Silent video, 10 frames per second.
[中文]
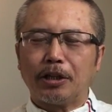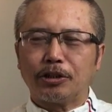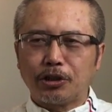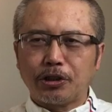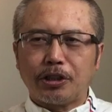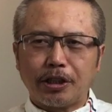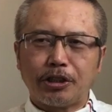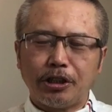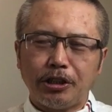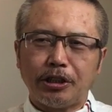世界
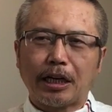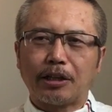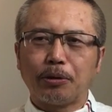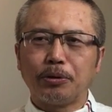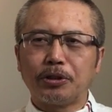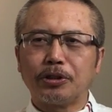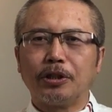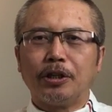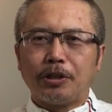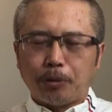经济啊都是
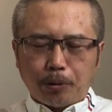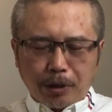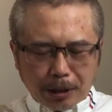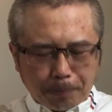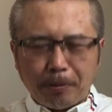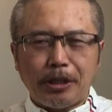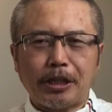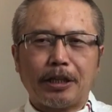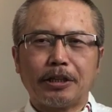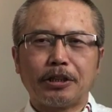有很明
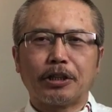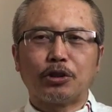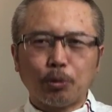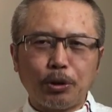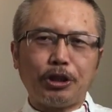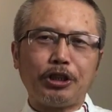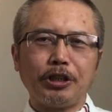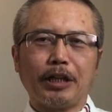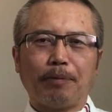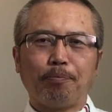显的这个周期性
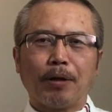的，